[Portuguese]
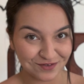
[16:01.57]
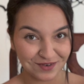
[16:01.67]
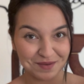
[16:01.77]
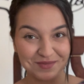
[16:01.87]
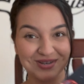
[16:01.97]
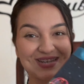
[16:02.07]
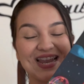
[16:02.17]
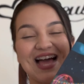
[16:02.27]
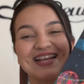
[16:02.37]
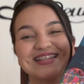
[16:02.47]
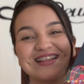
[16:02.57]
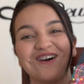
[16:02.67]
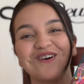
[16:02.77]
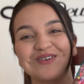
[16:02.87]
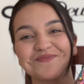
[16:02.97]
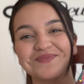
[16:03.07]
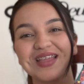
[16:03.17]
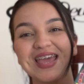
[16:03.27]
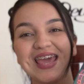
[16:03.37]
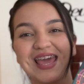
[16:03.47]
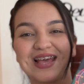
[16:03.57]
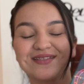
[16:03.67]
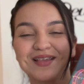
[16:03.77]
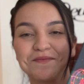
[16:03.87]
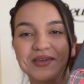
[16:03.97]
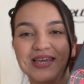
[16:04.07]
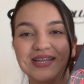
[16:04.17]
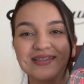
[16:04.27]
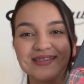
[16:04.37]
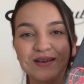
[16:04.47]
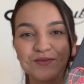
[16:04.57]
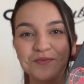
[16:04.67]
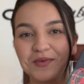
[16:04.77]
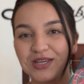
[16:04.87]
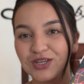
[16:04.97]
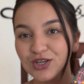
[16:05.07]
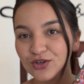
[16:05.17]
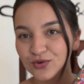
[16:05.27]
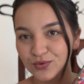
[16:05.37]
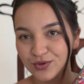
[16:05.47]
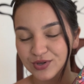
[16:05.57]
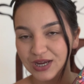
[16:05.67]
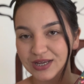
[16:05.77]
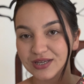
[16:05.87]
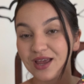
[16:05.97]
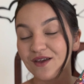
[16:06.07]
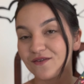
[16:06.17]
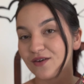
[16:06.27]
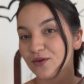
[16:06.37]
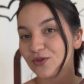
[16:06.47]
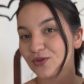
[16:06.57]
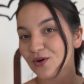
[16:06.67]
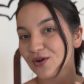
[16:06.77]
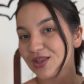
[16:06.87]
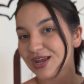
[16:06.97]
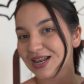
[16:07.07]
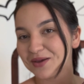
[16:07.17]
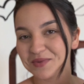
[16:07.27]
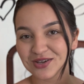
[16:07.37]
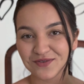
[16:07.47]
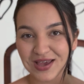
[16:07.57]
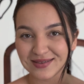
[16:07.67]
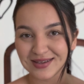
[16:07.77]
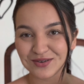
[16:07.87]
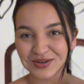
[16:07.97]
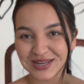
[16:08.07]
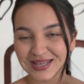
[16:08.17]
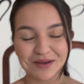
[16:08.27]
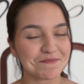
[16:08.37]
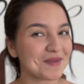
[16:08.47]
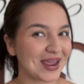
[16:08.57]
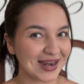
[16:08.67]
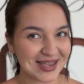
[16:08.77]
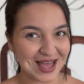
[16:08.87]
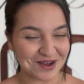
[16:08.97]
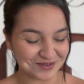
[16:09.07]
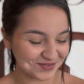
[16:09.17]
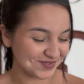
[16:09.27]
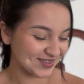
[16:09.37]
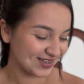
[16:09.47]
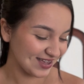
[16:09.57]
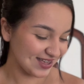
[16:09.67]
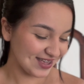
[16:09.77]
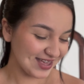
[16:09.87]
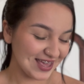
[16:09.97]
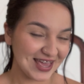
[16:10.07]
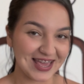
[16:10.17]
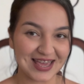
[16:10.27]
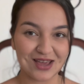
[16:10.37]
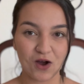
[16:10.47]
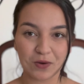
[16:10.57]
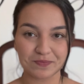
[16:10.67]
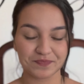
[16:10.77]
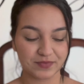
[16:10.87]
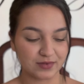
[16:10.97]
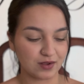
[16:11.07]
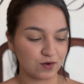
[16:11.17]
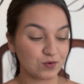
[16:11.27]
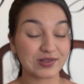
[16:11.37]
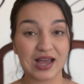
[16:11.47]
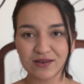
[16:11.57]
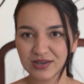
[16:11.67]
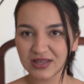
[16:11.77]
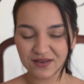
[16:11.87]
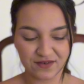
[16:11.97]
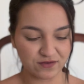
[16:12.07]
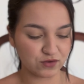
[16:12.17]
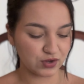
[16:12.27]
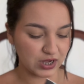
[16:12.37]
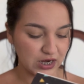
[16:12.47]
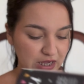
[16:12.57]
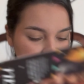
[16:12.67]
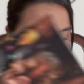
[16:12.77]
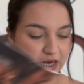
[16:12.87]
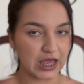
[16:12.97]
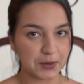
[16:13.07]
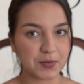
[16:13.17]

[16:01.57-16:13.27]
Vamos lá, ó. Essa é minha edição do mês de junho, gente. Veio todo em clima de festa junina, bem legal. E ó, o Zion já tava cutucando aqui, né?